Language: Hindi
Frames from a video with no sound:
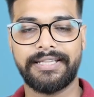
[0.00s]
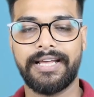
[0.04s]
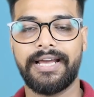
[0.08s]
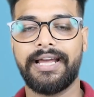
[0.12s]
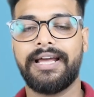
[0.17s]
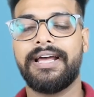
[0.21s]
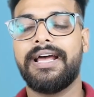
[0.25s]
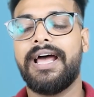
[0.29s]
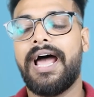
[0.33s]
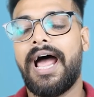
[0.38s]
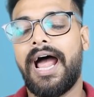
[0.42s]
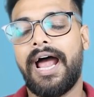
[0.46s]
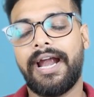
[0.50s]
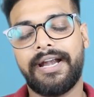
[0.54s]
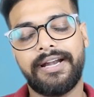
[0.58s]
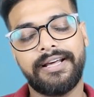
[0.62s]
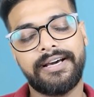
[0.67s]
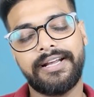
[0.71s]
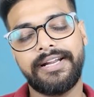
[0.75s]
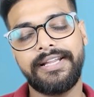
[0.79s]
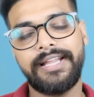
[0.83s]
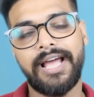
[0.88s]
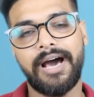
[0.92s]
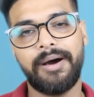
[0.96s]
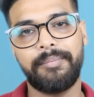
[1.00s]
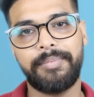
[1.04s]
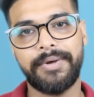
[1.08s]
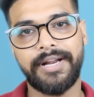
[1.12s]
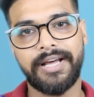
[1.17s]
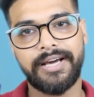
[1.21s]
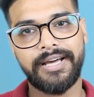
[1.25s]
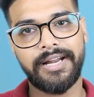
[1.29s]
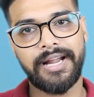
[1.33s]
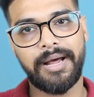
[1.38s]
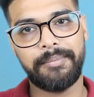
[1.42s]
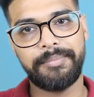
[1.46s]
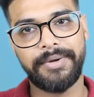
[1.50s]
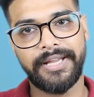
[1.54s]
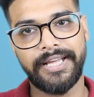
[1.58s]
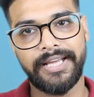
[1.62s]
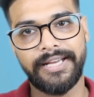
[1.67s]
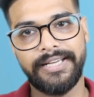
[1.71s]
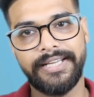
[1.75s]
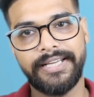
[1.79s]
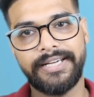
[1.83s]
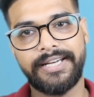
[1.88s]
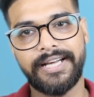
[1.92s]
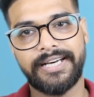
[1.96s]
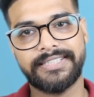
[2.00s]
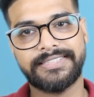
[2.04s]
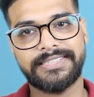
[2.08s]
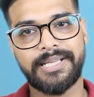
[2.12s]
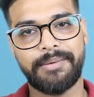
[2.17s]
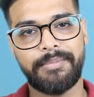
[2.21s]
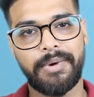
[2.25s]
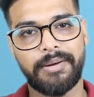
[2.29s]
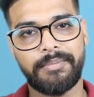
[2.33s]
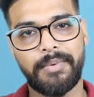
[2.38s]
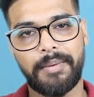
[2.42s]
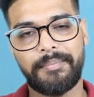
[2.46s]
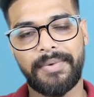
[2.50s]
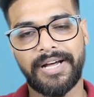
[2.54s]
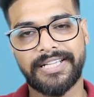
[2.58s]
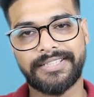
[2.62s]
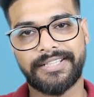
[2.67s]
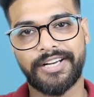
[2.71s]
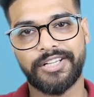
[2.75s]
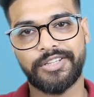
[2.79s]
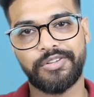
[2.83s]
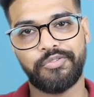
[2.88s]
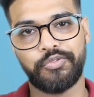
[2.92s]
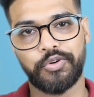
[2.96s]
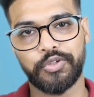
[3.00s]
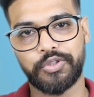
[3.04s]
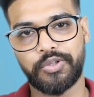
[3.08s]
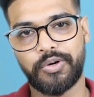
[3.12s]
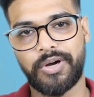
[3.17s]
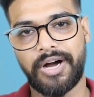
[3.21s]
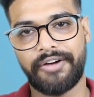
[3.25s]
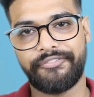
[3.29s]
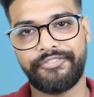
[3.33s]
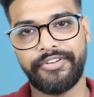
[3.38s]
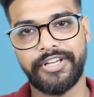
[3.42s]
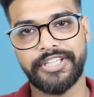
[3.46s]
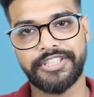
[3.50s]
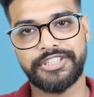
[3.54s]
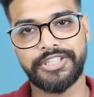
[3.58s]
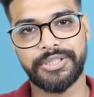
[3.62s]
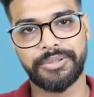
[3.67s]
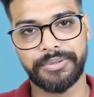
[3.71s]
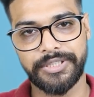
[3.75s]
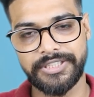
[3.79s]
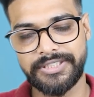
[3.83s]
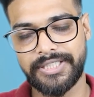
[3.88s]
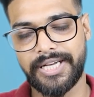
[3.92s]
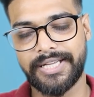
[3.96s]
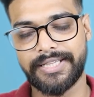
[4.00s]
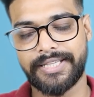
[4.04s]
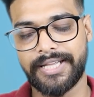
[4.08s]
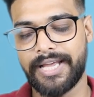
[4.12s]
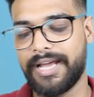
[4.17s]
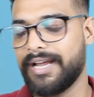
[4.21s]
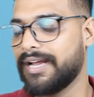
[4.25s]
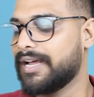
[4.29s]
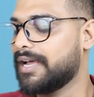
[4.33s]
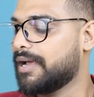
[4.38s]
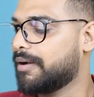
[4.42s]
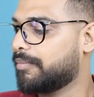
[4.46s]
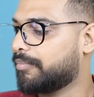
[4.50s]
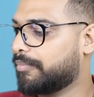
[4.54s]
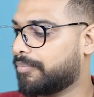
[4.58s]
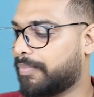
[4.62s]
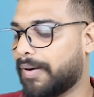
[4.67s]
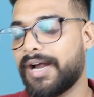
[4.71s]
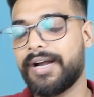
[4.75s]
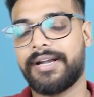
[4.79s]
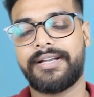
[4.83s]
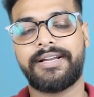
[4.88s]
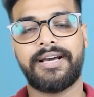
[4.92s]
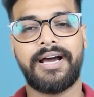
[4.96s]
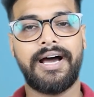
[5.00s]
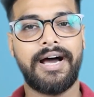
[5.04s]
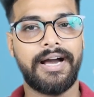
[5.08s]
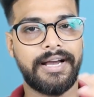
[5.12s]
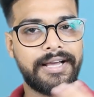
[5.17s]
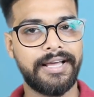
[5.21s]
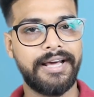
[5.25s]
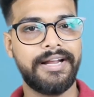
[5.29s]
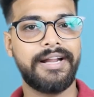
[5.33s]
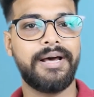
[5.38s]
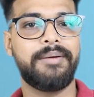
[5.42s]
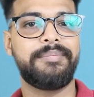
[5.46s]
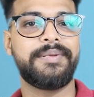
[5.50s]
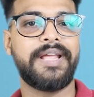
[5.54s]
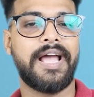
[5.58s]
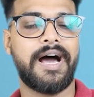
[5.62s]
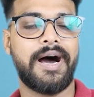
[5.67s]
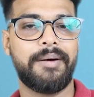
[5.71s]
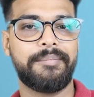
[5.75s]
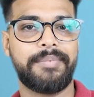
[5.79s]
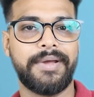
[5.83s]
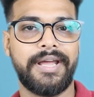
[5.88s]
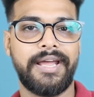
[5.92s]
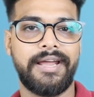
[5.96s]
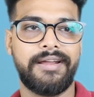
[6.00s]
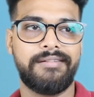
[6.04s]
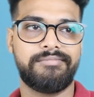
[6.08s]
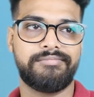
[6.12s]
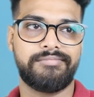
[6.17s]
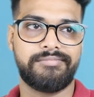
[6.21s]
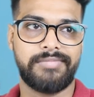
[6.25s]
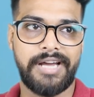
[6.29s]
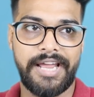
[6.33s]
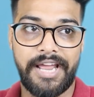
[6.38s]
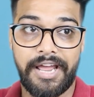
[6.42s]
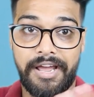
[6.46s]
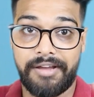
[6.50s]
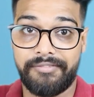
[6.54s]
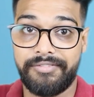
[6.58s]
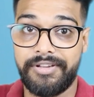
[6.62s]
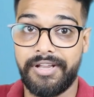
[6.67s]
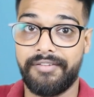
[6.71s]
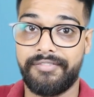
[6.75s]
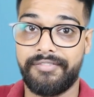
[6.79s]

आता है एंड अगर यहाँ पर अगर आप डेली टास्क के बारे में बात करें तो वो तो काफ़ी अच्छे हो ही जाते हैं बट अगर आप यहाँ पे हैवी